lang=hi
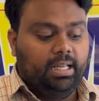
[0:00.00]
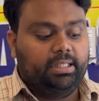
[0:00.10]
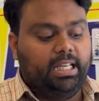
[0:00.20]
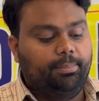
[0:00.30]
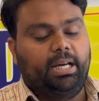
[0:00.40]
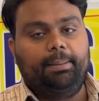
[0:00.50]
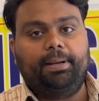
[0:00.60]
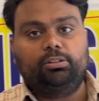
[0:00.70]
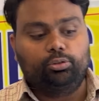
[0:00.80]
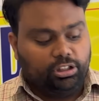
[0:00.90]
ये हमारे
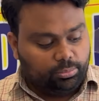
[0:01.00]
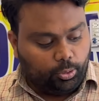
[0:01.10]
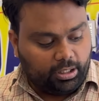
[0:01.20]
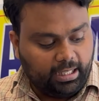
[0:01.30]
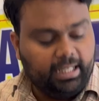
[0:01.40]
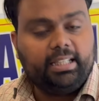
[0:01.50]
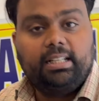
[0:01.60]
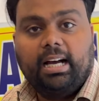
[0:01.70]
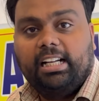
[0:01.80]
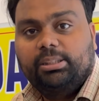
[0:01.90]
पास 19 मॉडल है लेकिन
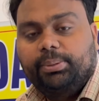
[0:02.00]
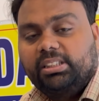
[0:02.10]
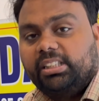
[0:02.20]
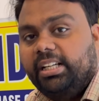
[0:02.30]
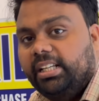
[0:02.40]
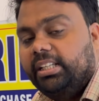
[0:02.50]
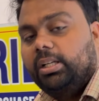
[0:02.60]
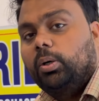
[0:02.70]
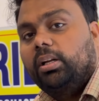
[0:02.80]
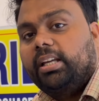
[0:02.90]
आज भी इसकी डिग्गी
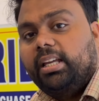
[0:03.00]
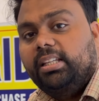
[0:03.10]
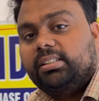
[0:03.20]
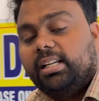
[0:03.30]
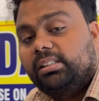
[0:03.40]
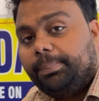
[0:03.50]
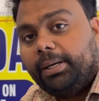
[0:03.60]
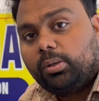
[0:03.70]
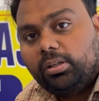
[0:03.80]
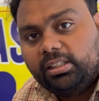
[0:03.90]
खोल के ही इसके अंदर
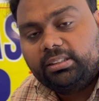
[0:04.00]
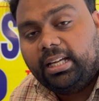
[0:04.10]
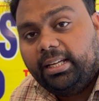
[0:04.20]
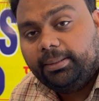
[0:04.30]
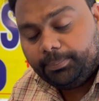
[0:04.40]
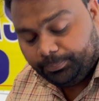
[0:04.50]
पेट्रोल डलता है